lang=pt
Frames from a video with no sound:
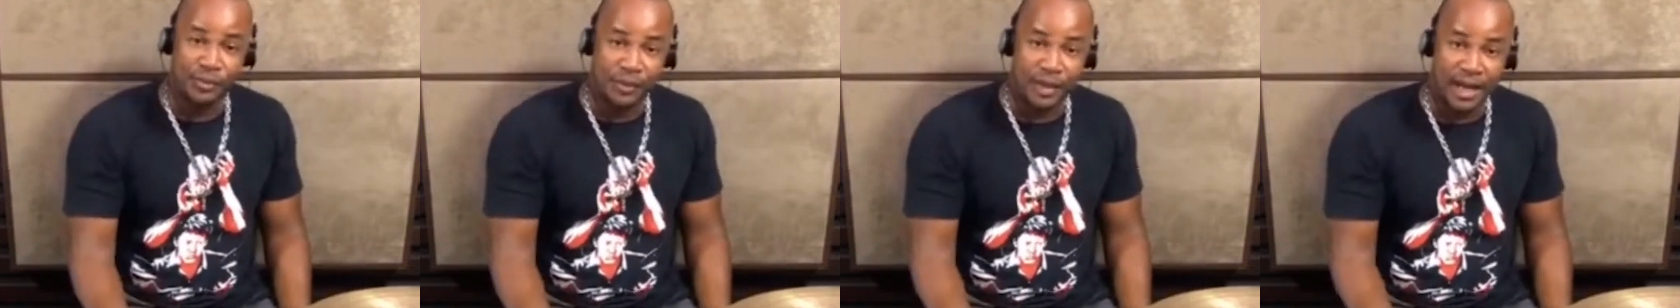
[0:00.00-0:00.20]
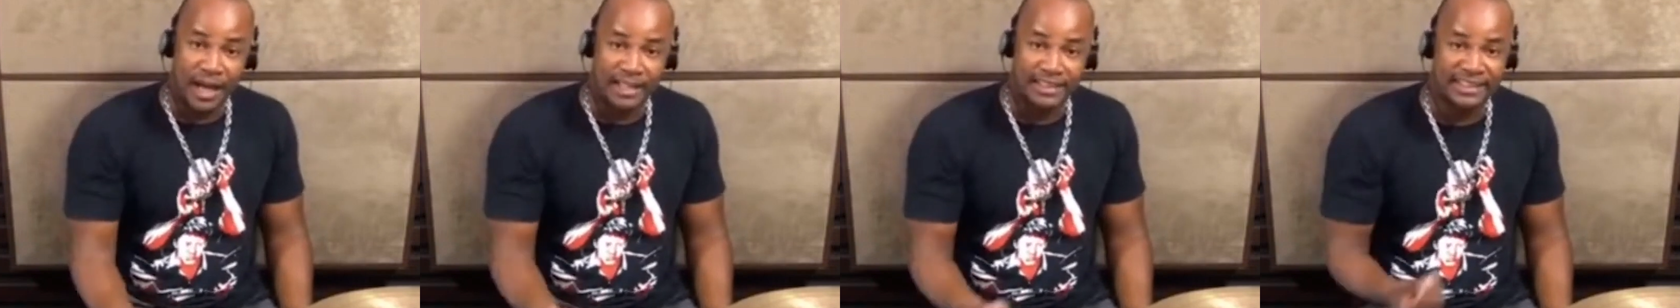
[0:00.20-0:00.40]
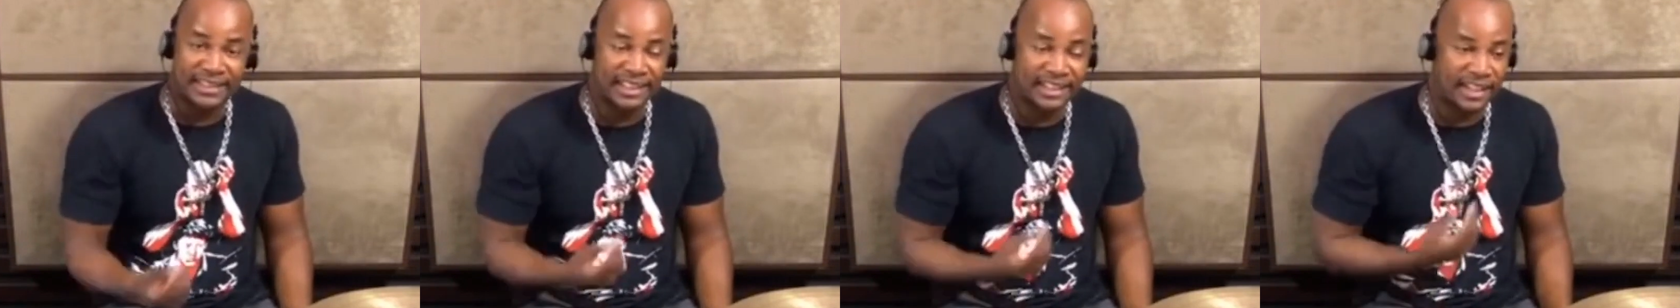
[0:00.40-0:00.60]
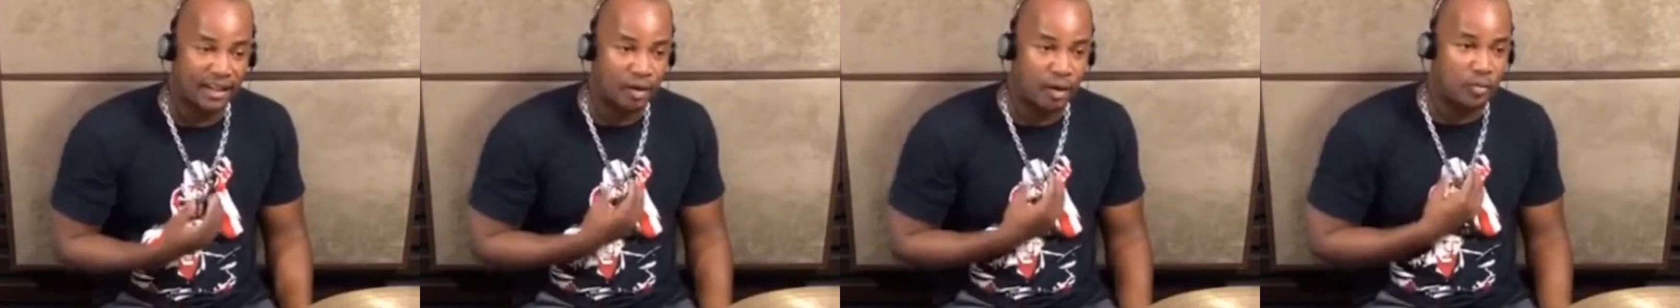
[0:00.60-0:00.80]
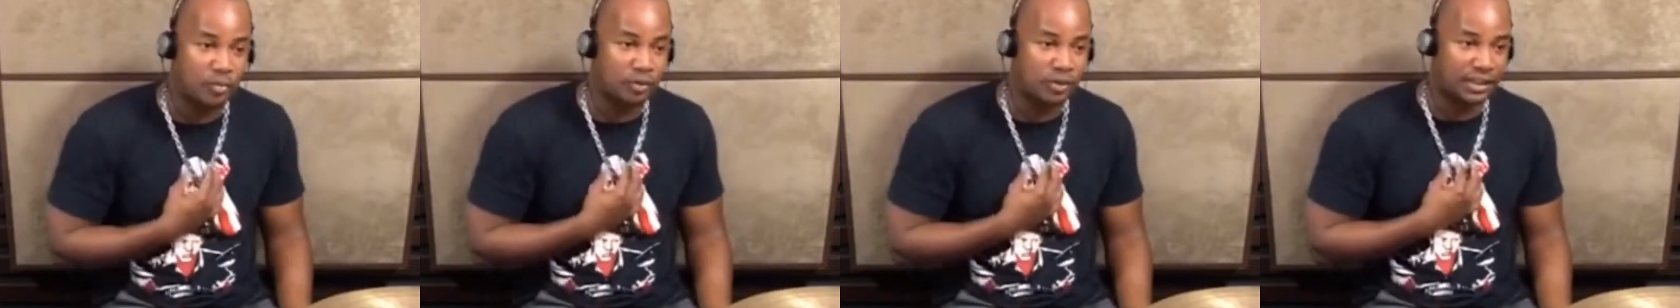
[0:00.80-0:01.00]
assim que
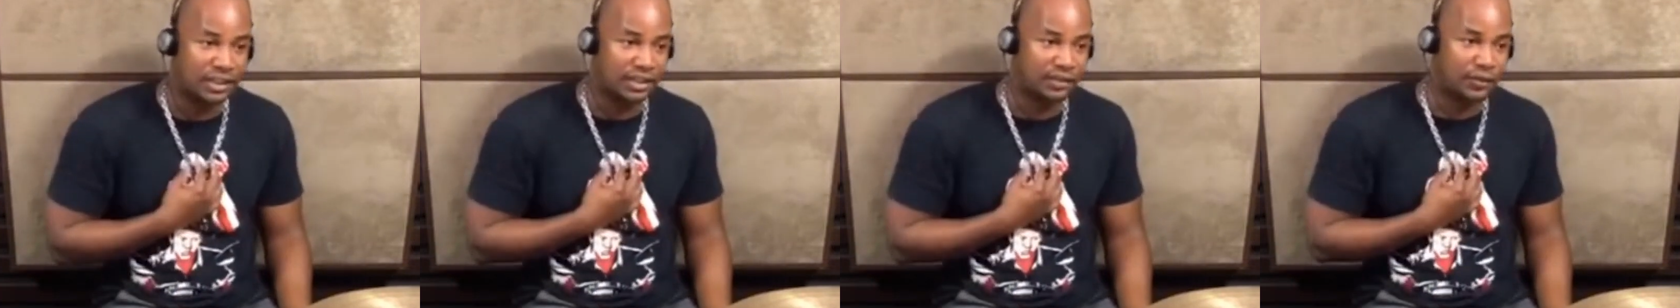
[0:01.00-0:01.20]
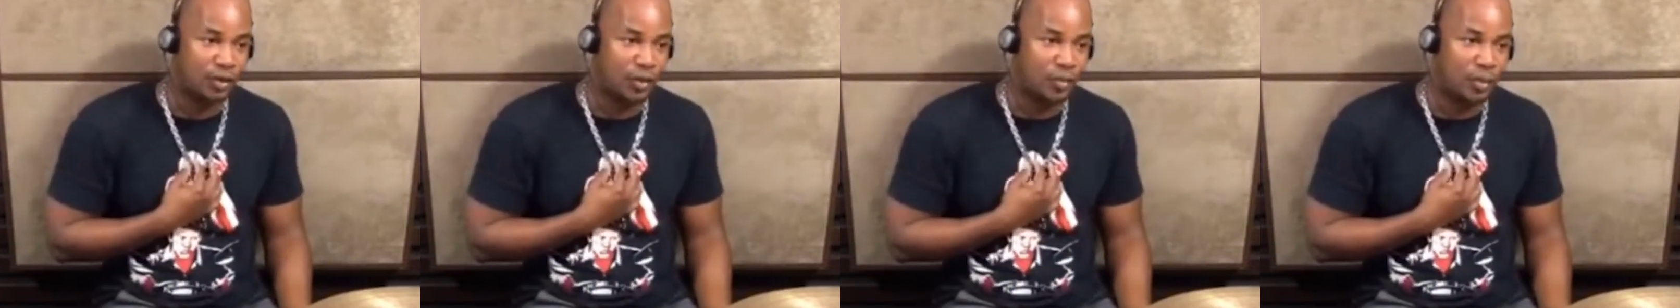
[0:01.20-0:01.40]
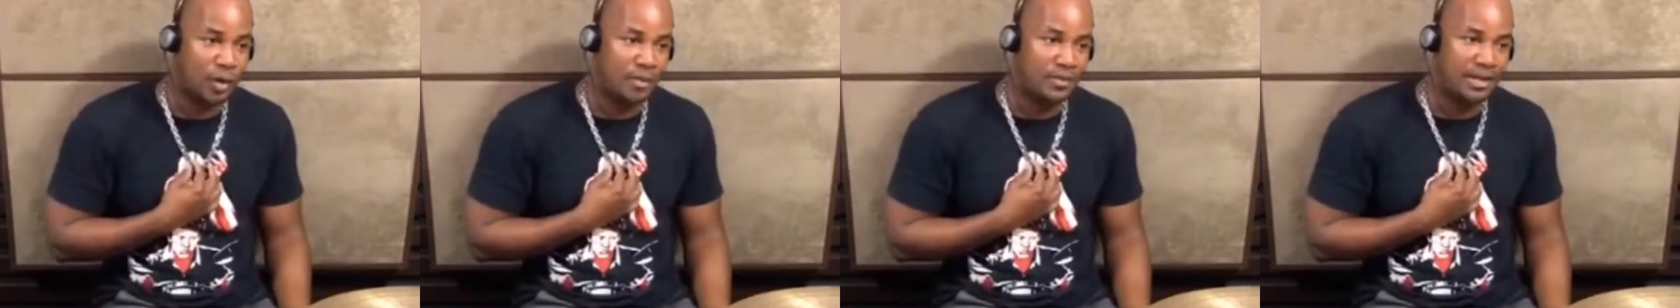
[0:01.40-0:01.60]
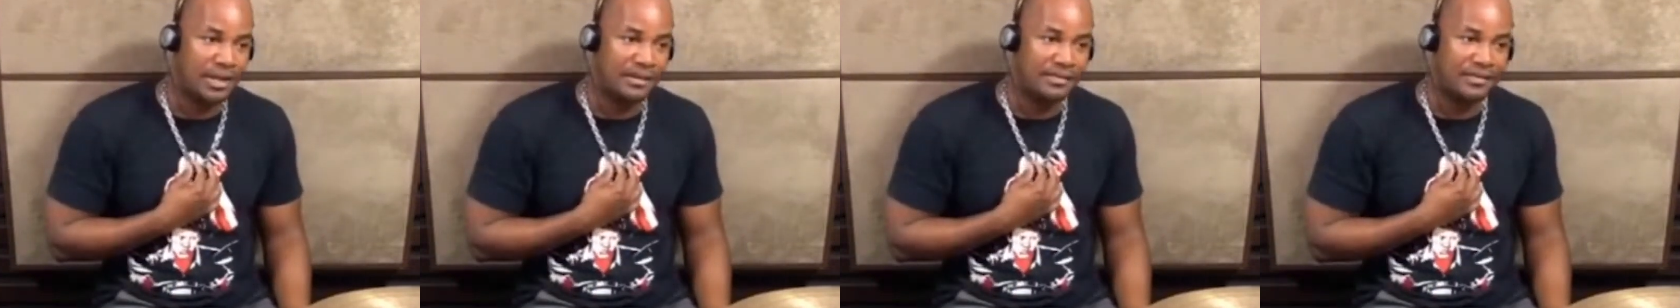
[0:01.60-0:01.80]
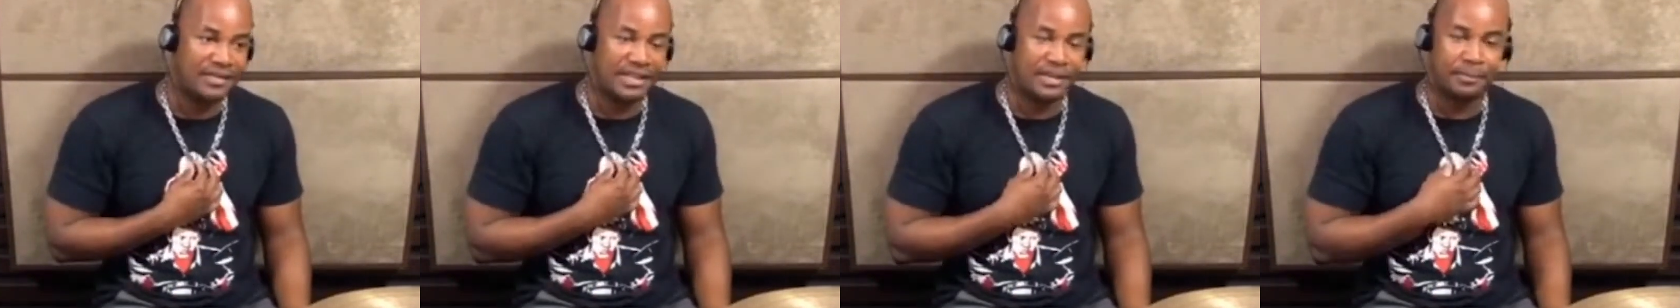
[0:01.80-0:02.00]
como transformou a minha
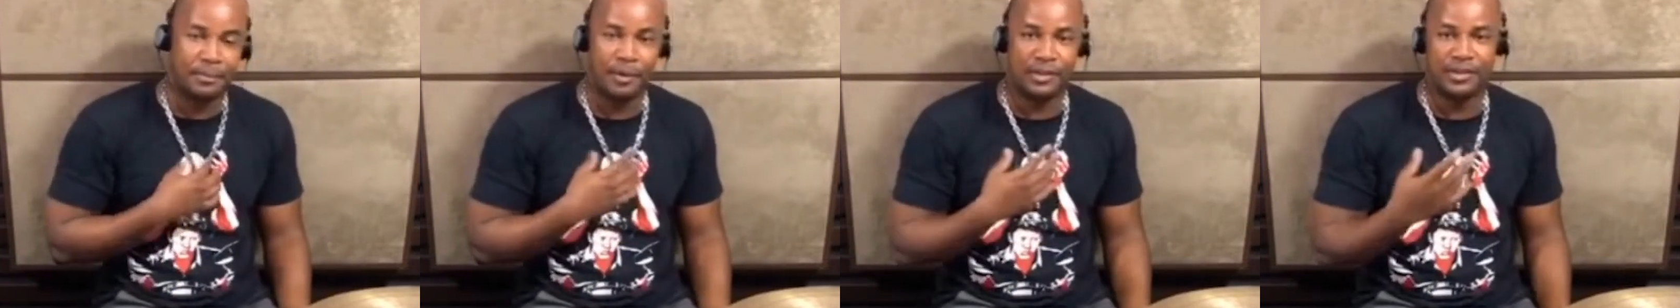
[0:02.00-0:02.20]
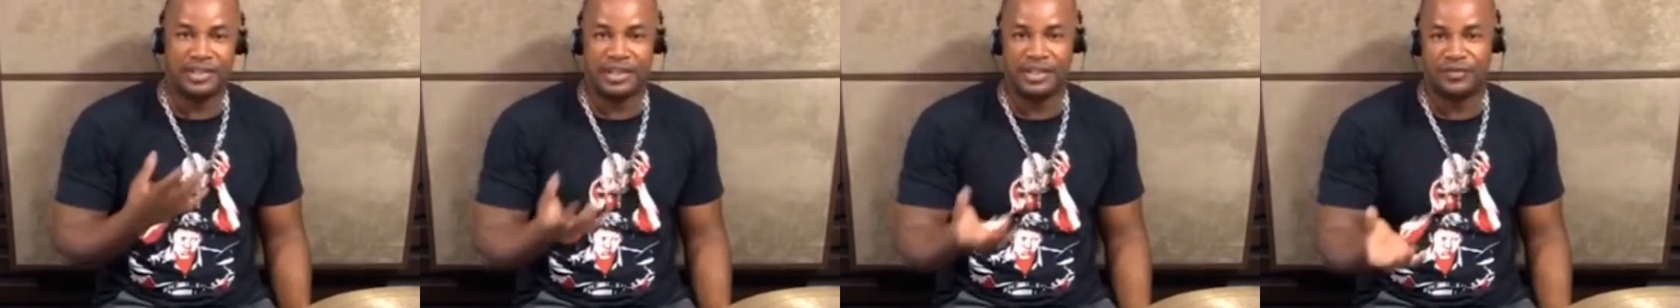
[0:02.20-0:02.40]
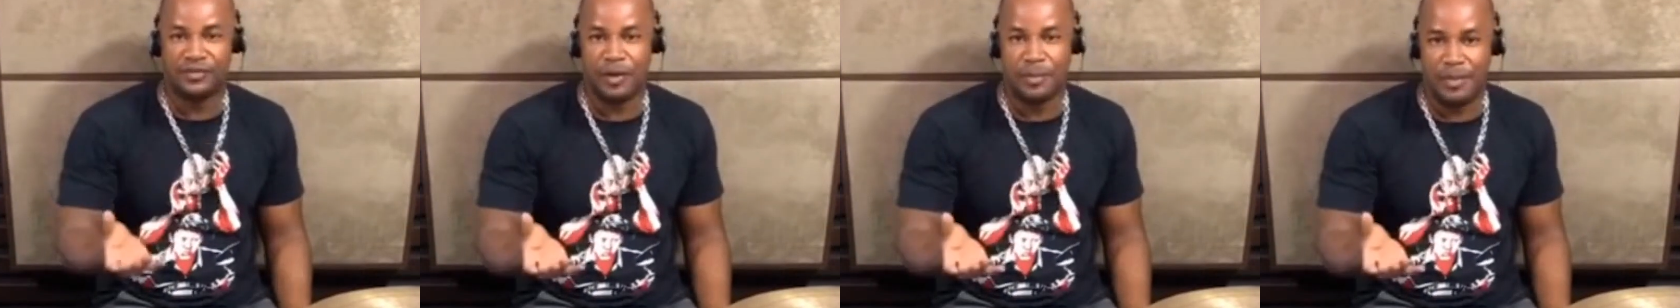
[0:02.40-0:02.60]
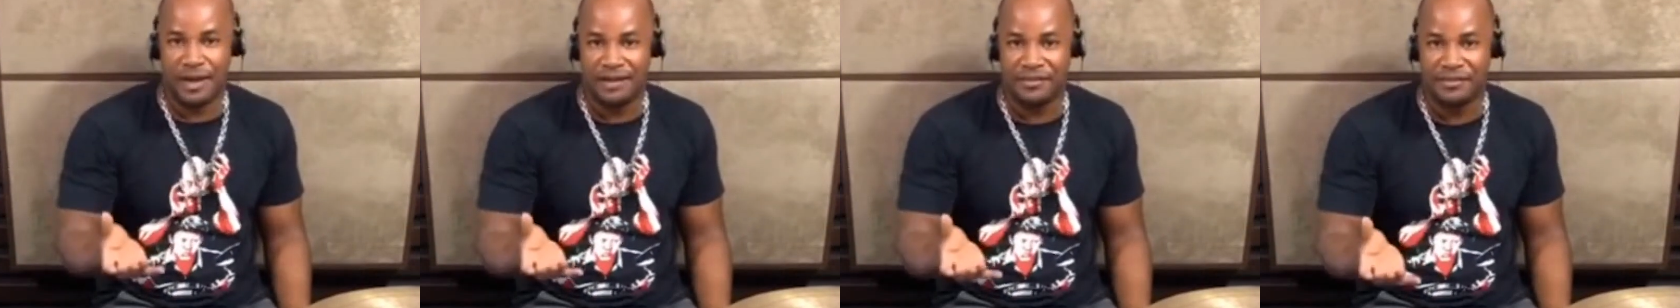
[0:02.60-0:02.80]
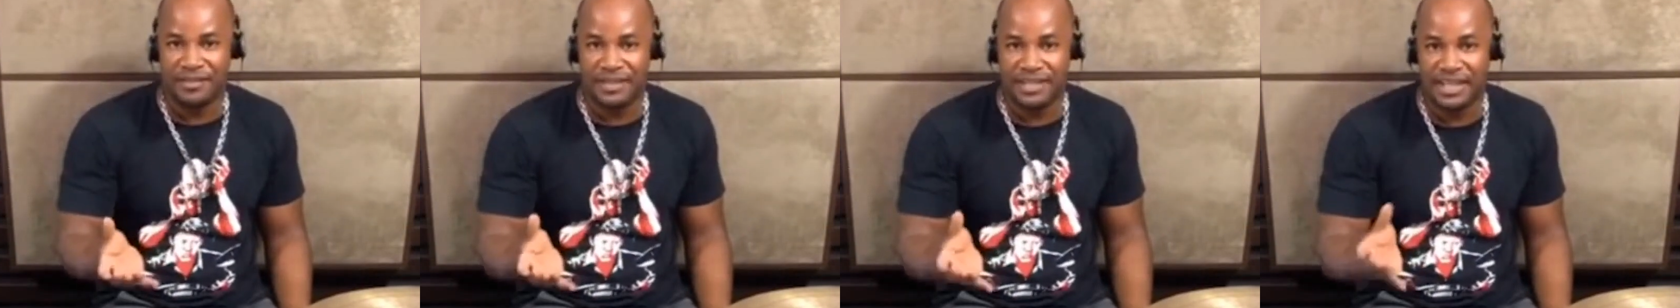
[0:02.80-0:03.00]
vida, pode transformar a
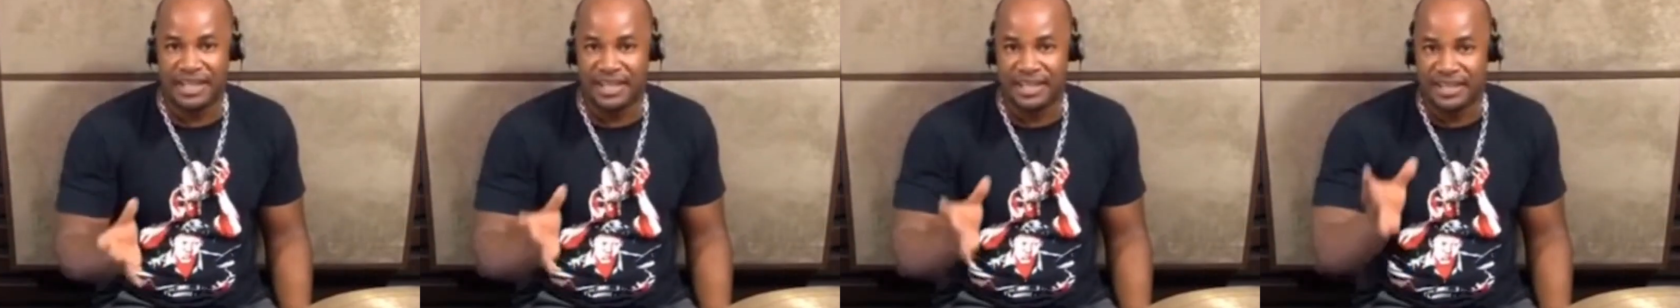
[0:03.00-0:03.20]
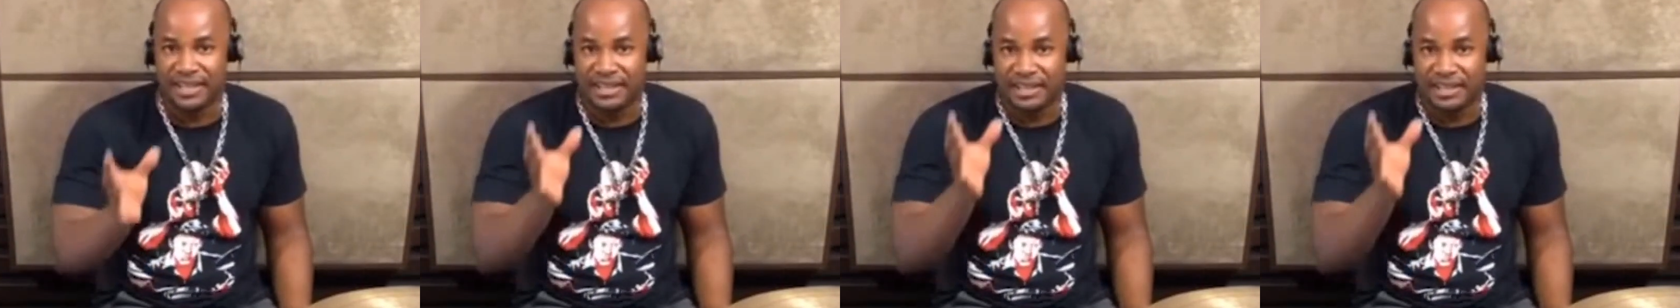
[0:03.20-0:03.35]
vida